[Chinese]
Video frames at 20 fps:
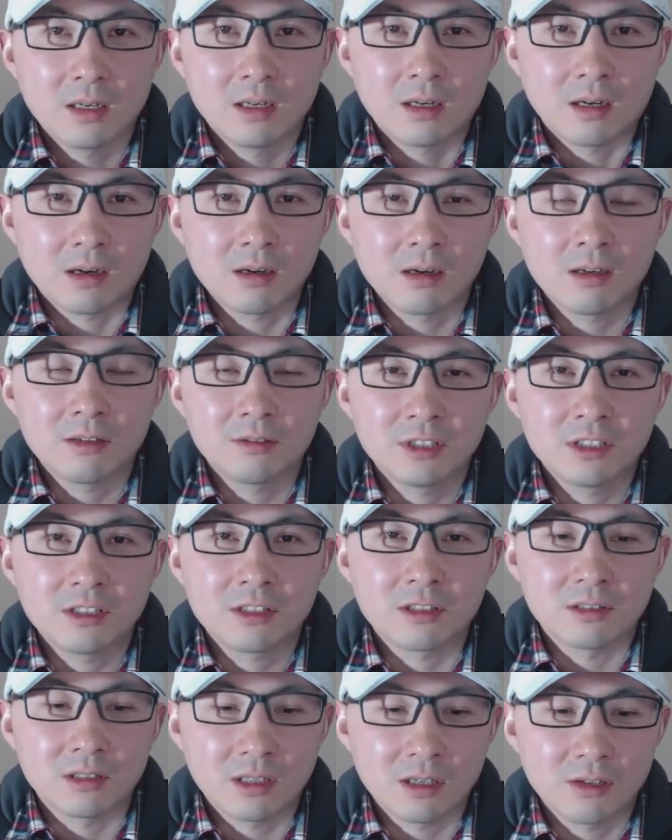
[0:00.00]
而辽宁
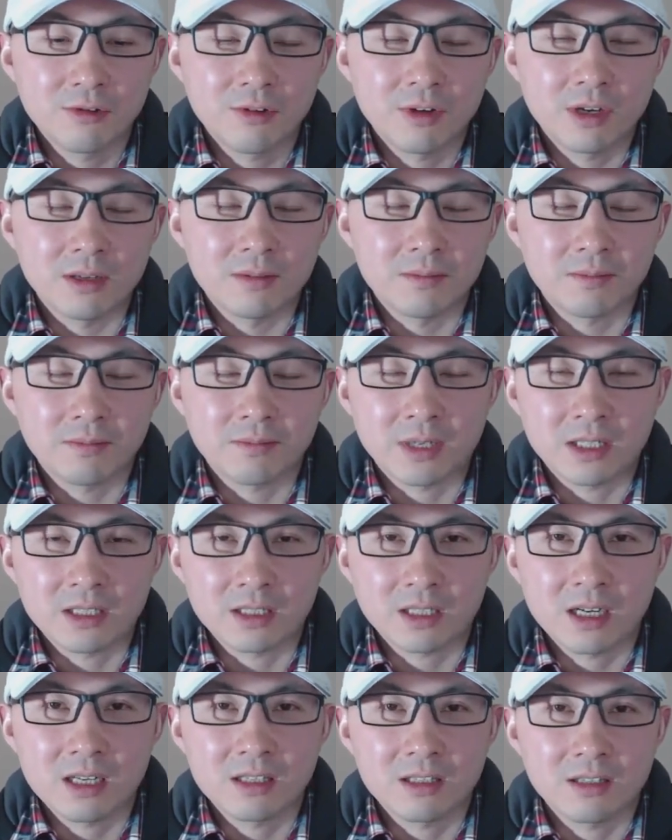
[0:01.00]
省高院把
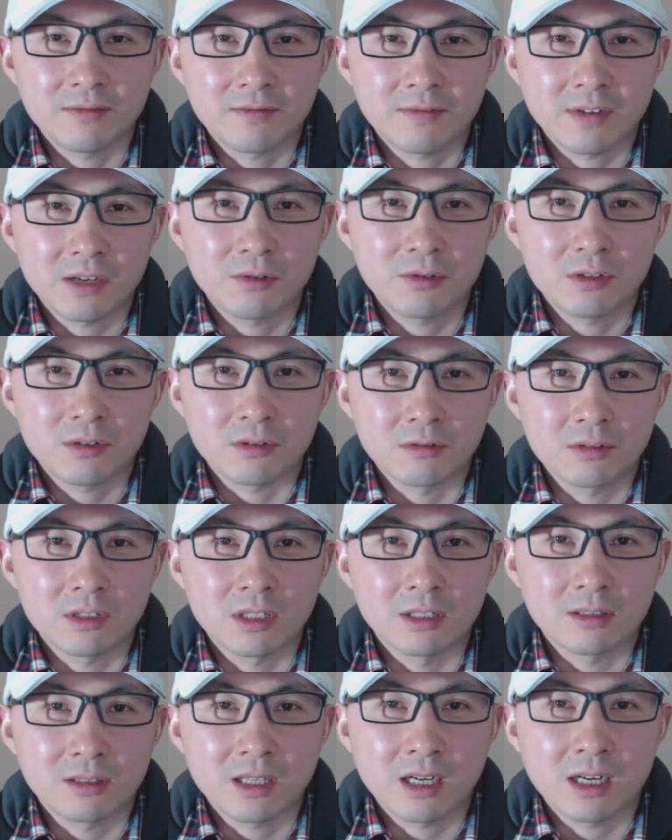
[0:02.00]
这个案件发回重
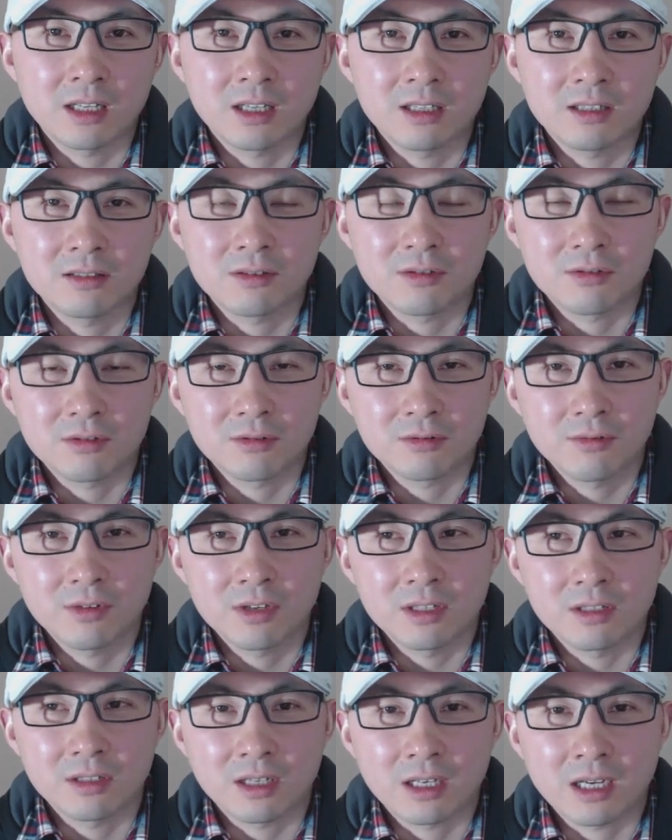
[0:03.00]
审，大连中
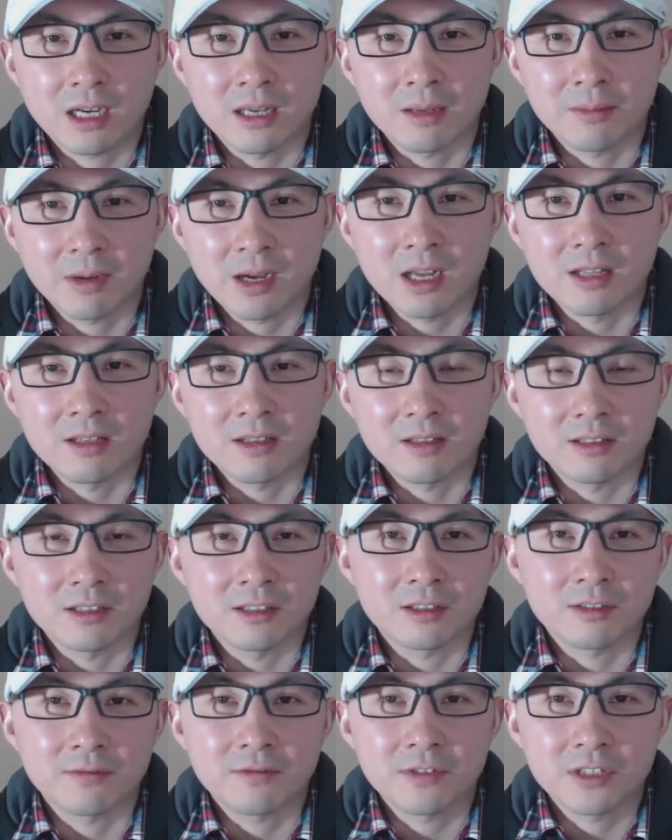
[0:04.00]
院的改判也
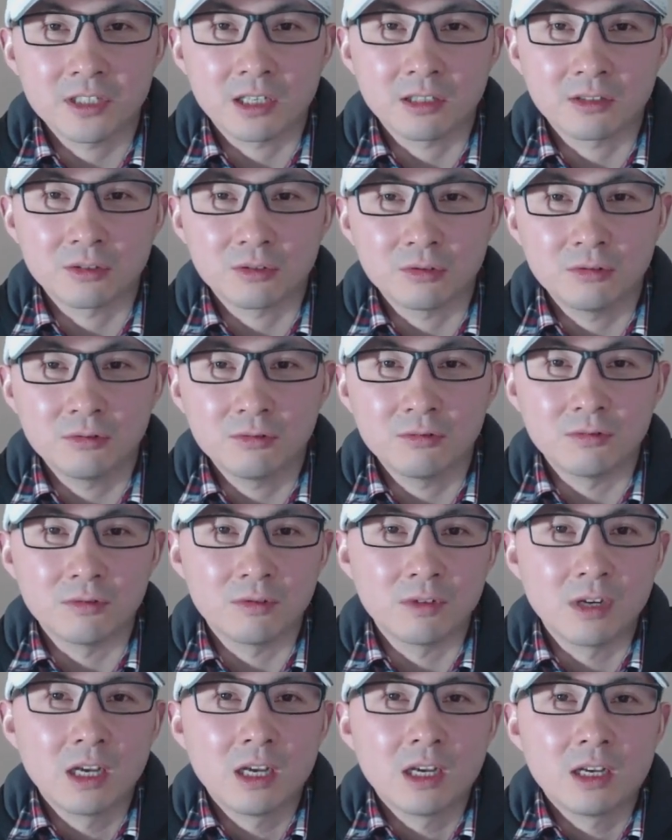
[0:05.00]
是非常的突兀，